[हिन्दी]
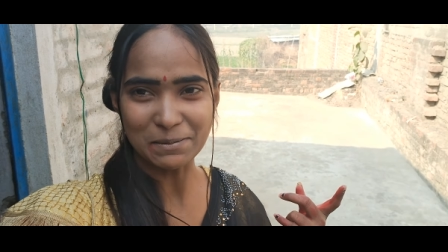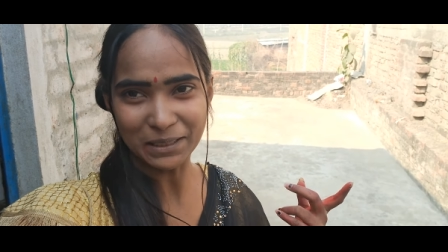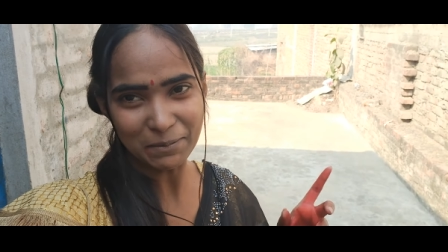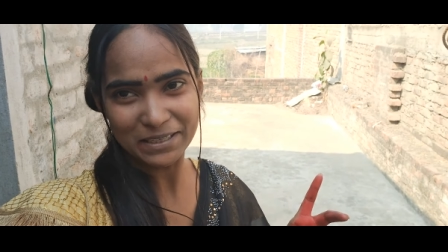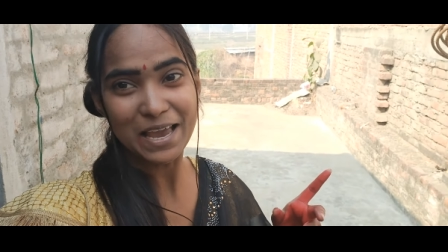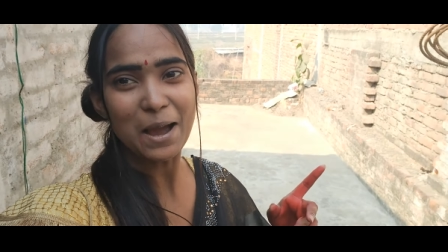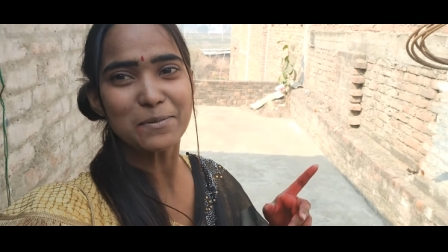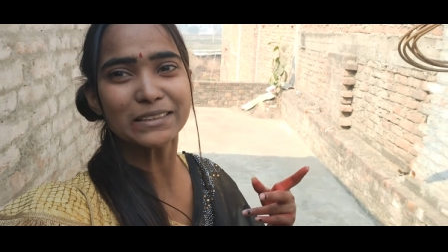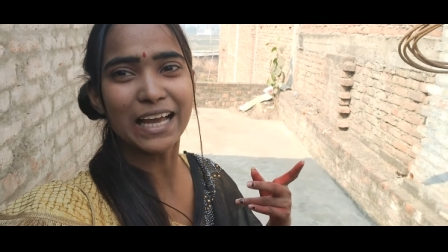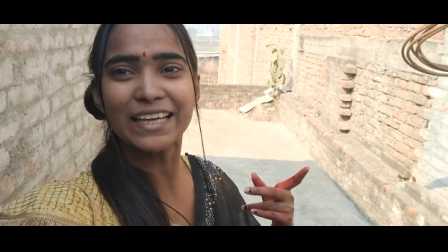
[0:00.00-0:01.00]
मतलब क्या
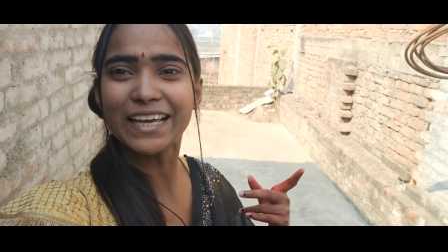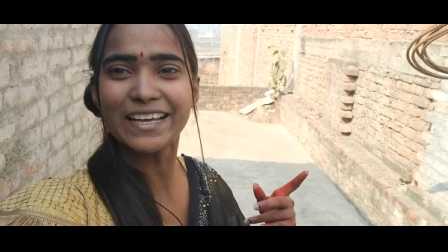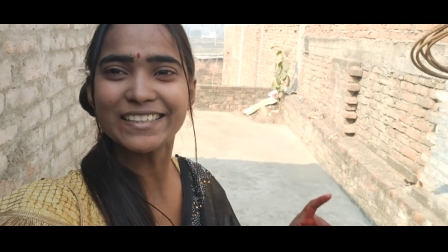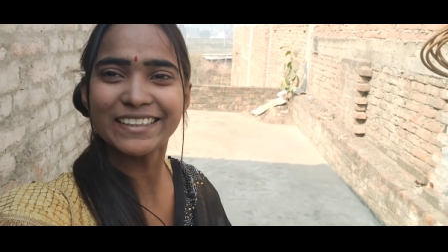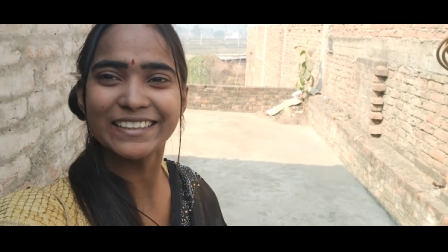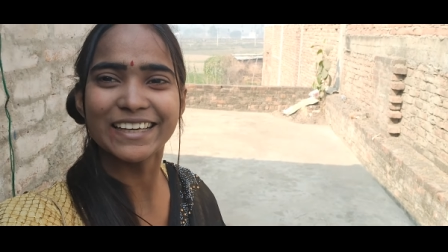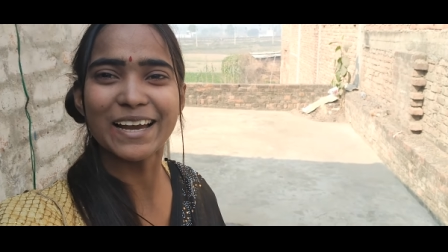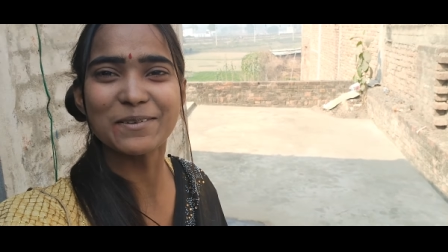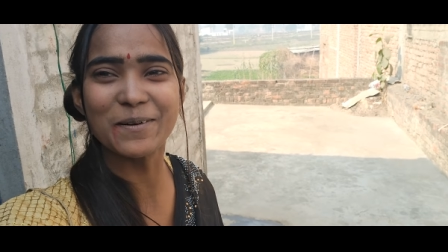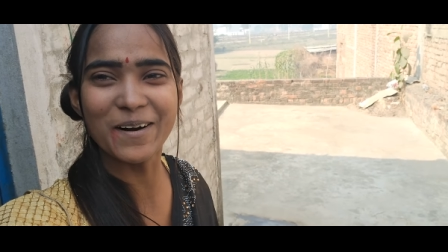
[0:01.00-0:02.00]
बताएं कैसे की
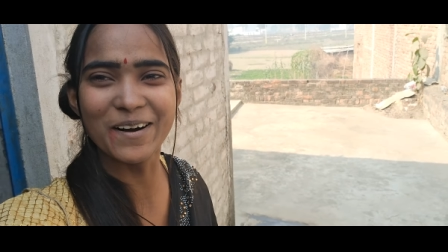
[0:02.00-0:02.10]
है वो